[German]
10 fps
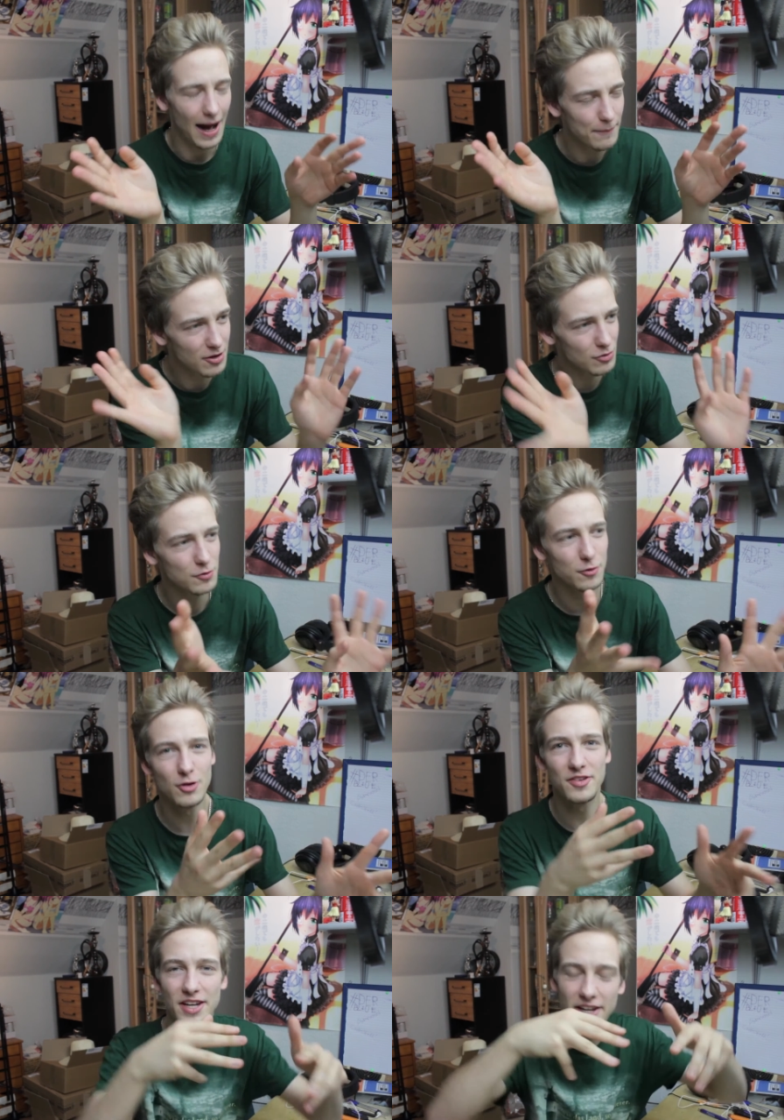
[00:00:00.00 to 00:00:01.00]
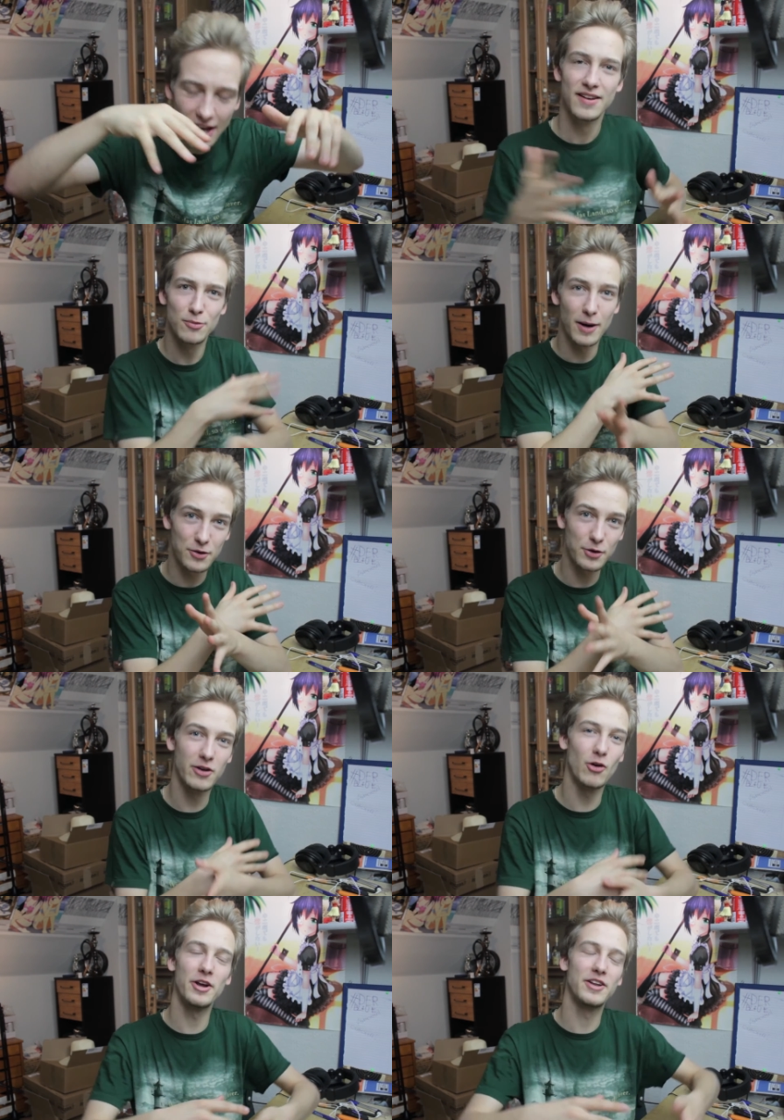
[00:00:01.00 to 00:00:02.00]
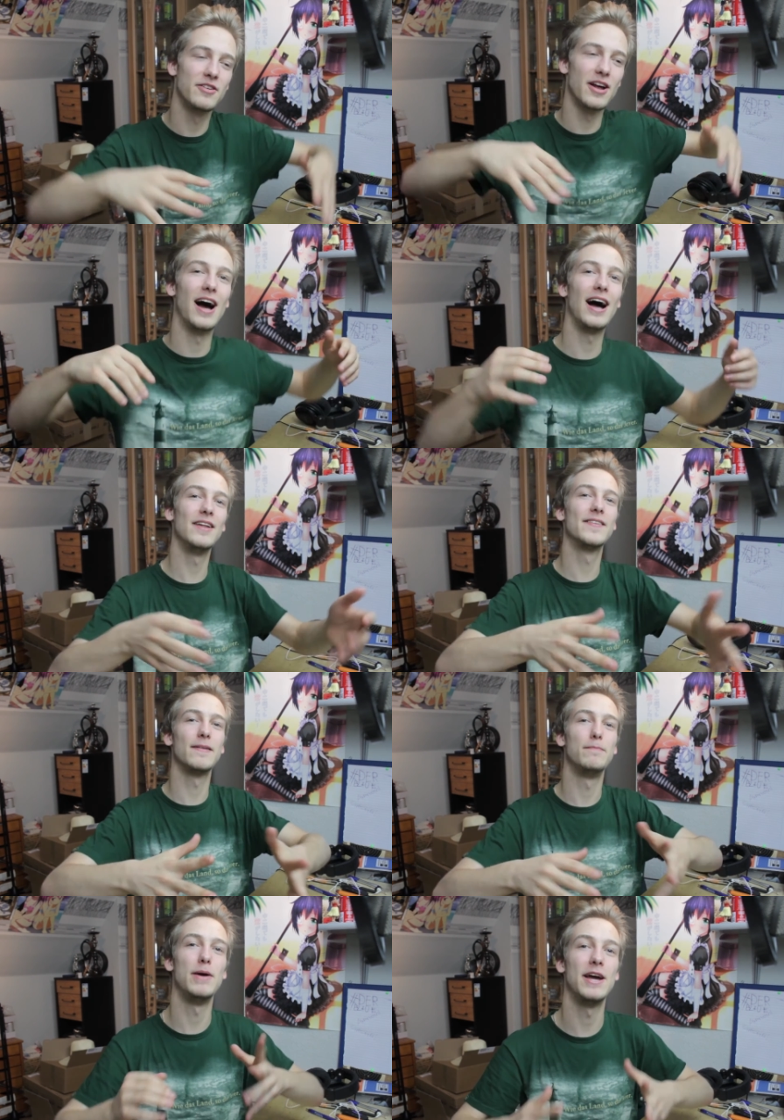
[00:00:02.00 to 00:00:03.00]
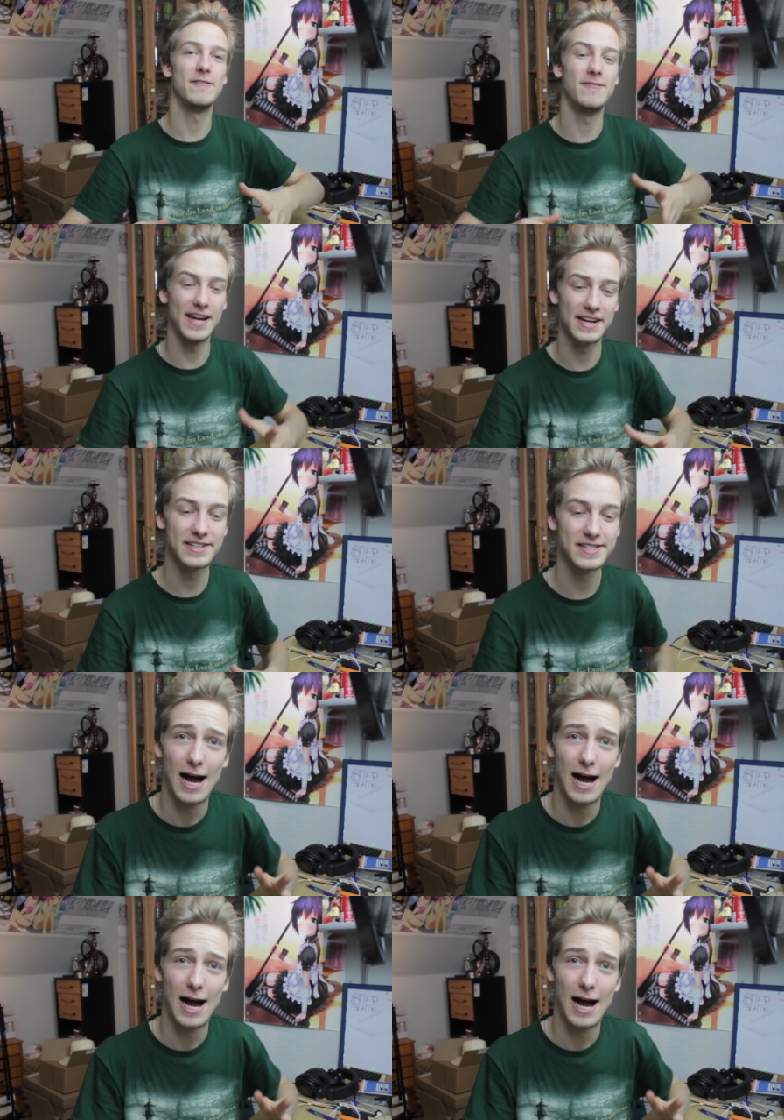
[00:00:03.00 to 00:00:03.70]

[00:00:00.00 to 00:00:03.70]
Absolut flüssig, super durchleuchtet, alles perfekt.